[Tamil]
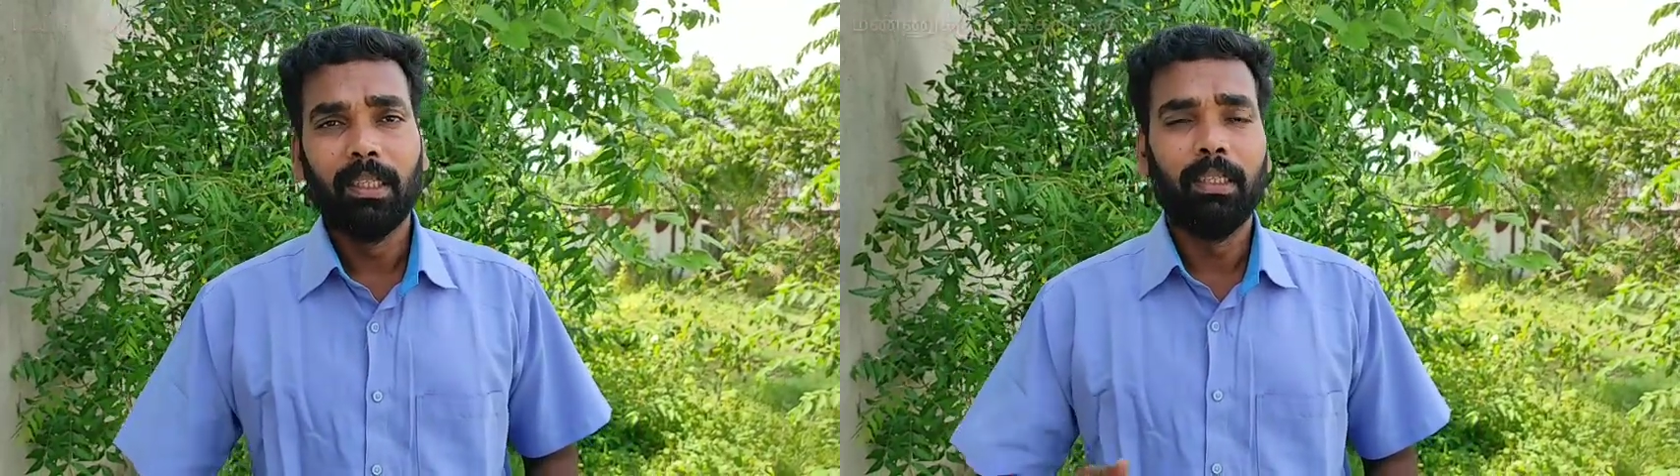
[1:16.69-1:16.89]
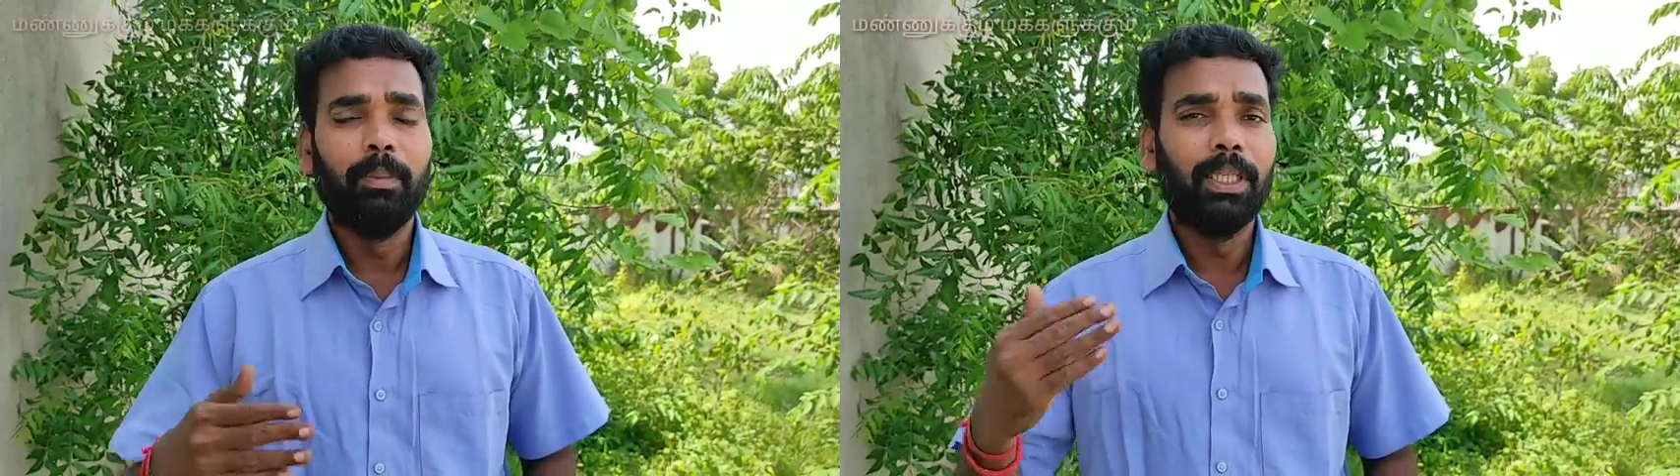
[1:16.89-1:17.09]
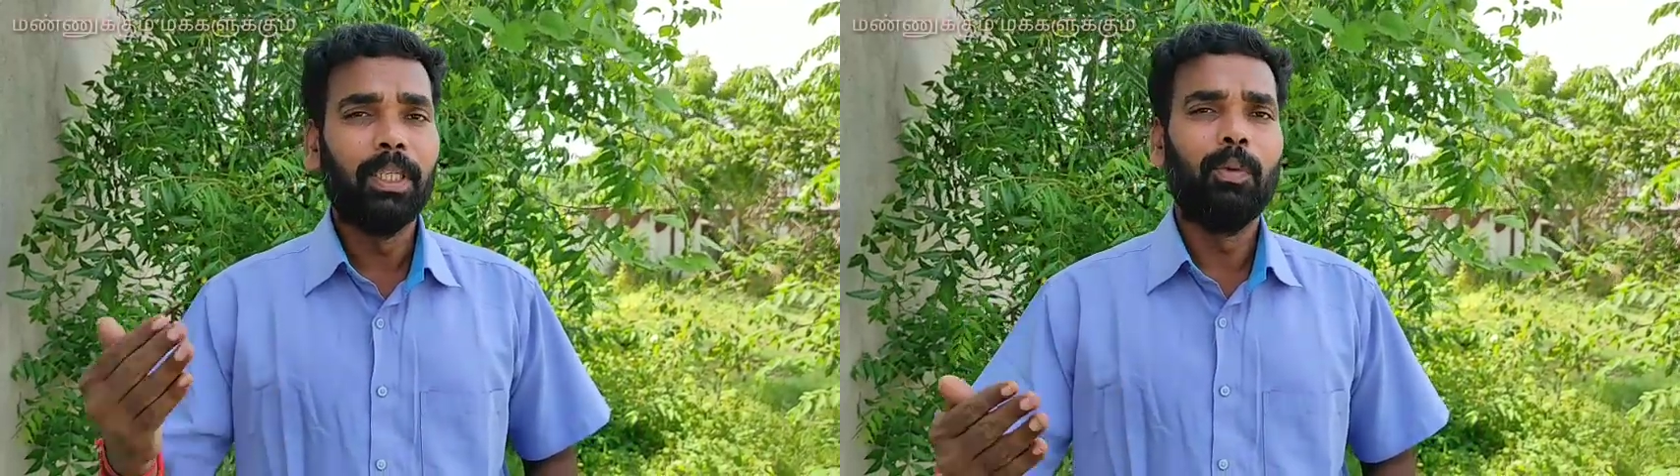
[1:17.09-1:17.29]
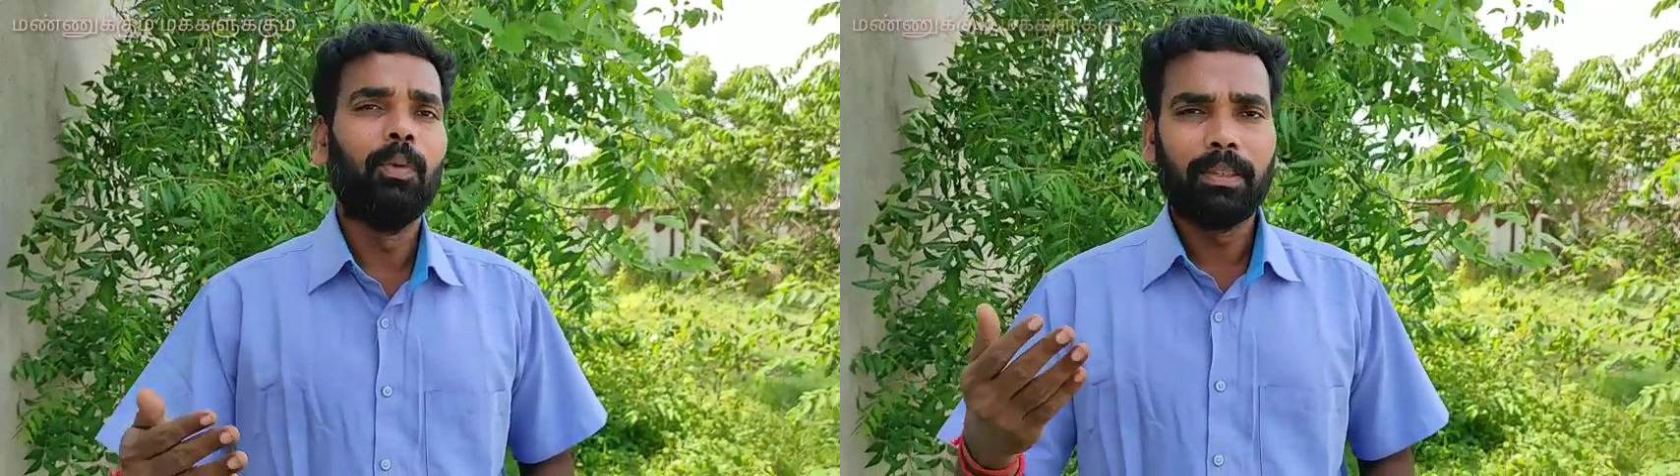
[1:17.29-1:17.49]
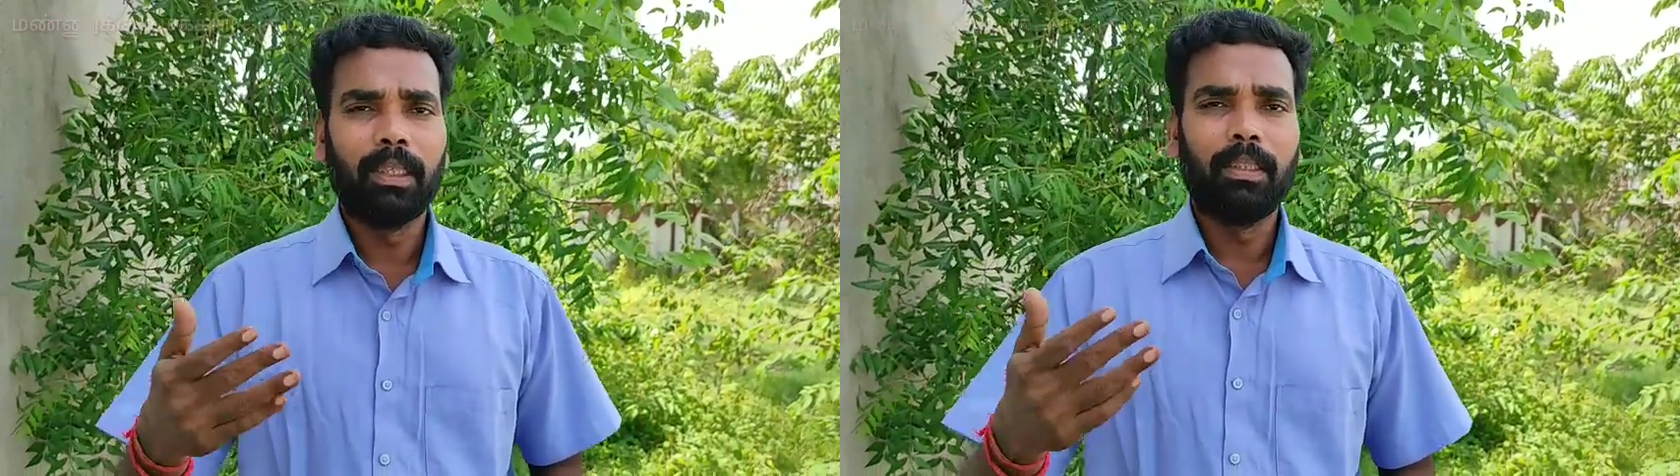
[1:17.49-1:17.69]
இது
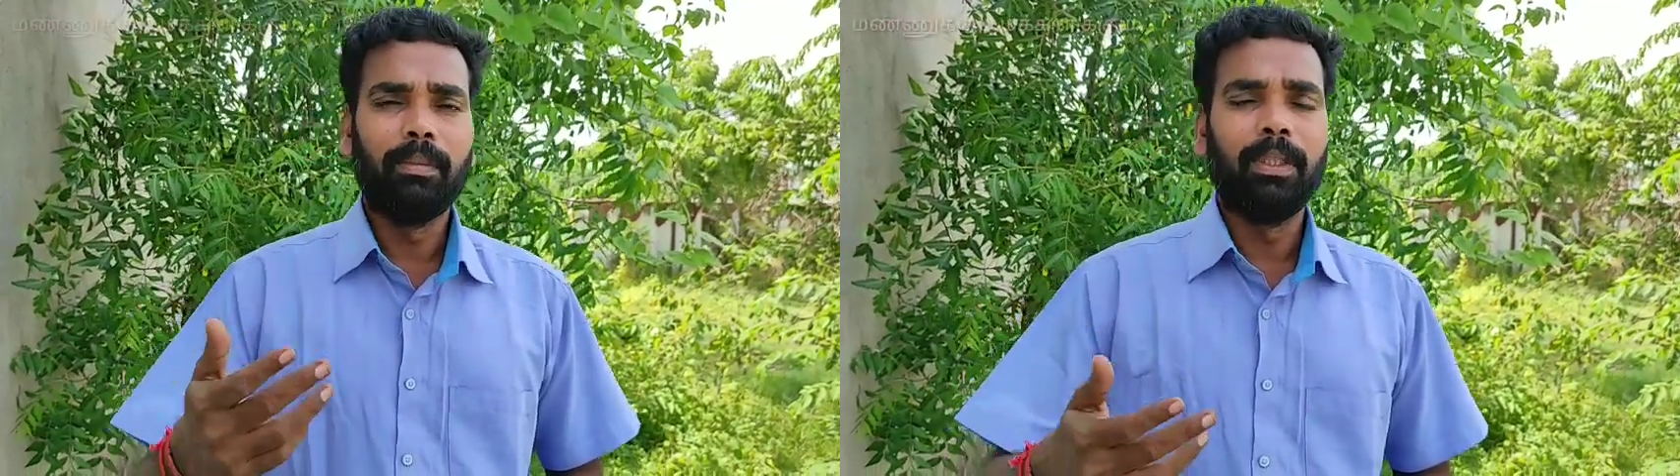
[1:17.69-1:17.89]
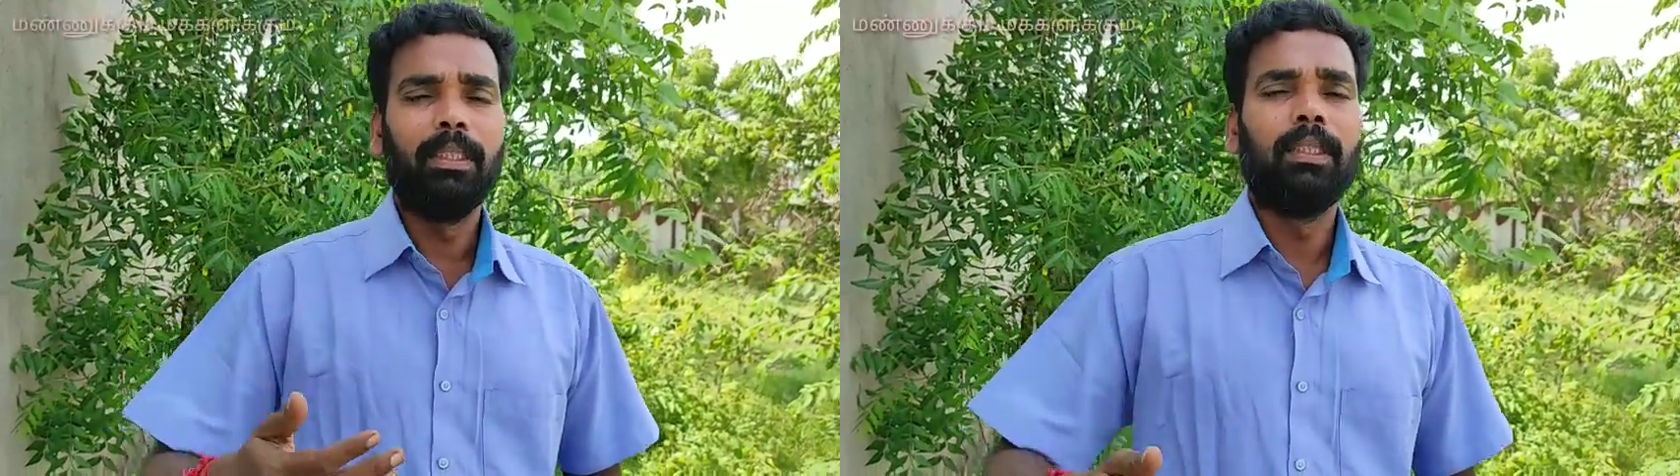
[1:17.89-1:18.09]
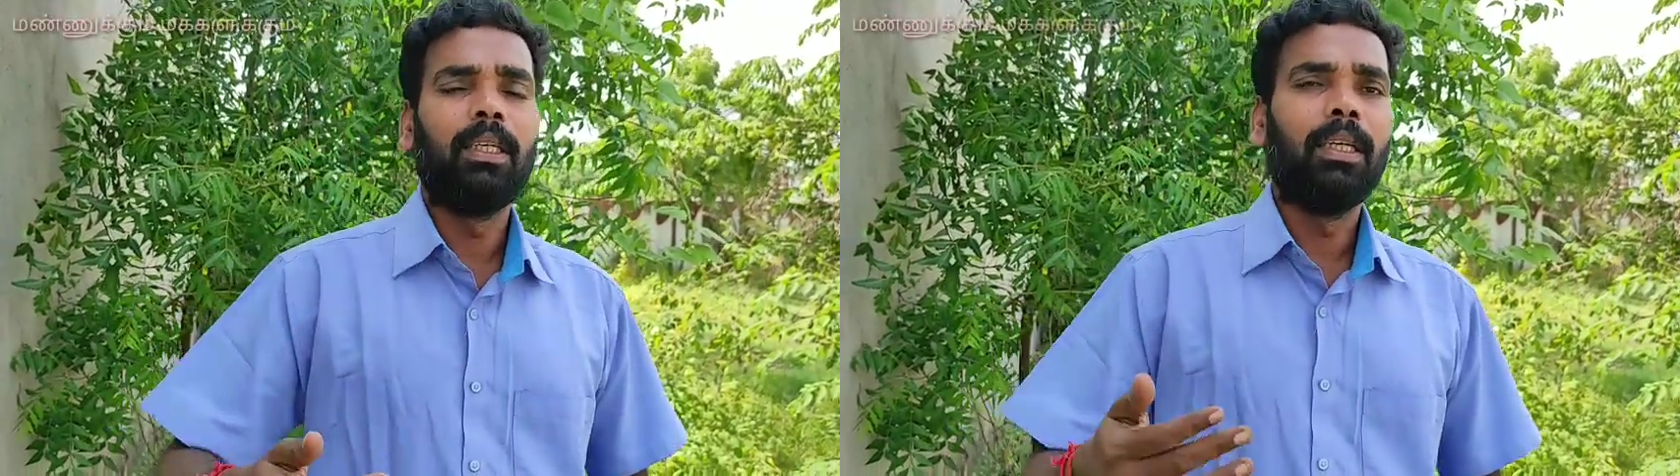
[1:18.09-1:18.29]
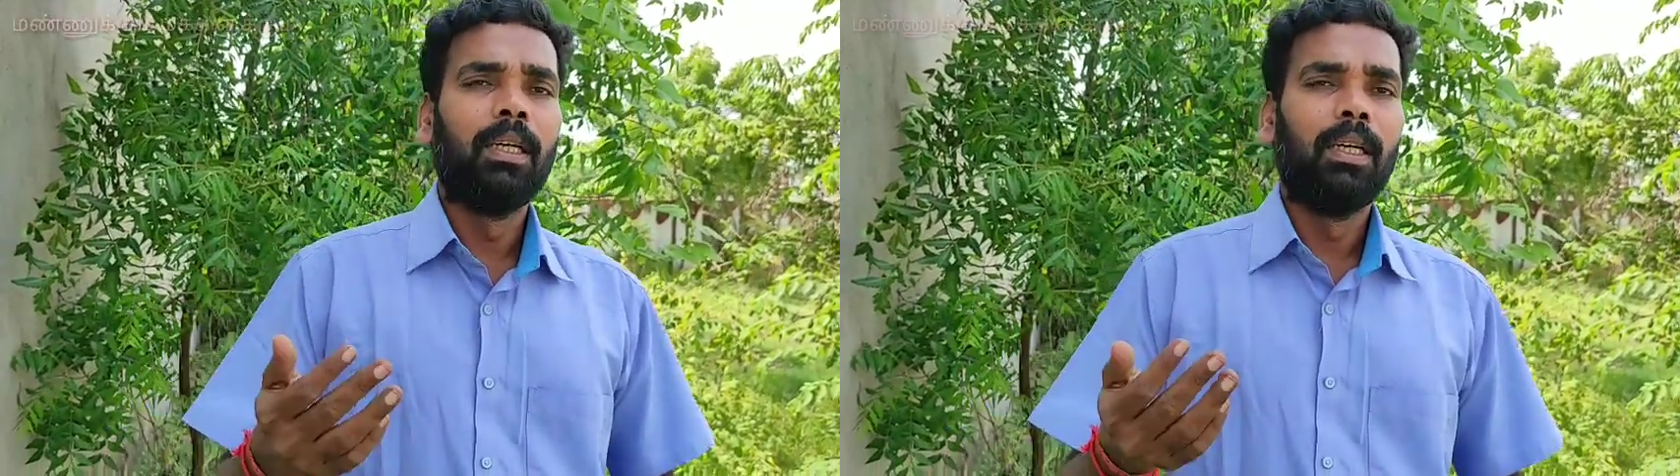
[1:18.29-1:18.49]
மிகவும் சக்தி மிகுந்த